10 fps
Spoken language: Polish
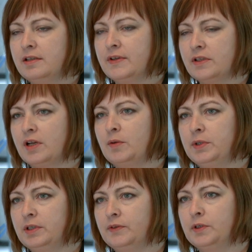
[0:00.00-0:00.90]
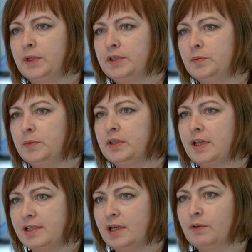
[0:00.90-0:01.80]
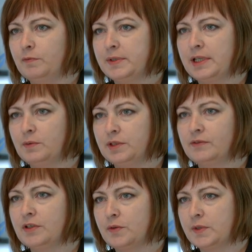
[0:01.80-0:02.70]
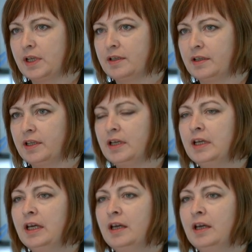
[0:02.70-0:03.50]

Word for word: z inwestorami indywidualnymi na stałe wpisały się w naszą strategię.